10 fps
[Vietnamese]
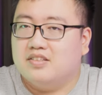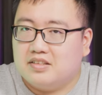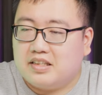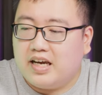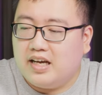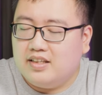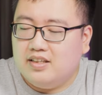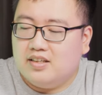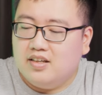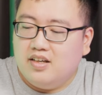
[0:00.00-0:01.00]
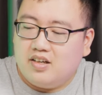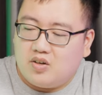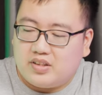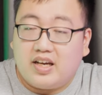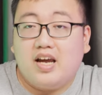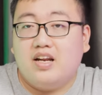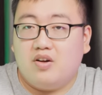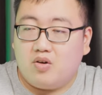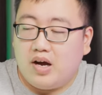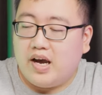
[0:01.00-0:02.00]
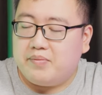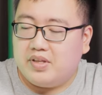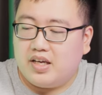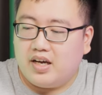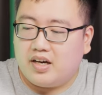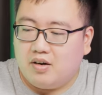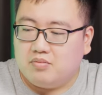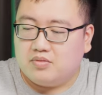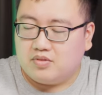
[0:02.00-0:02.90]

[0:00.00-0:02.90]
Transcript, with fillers: thực tế thì con tai nghe này nó có hype đến thế hay không,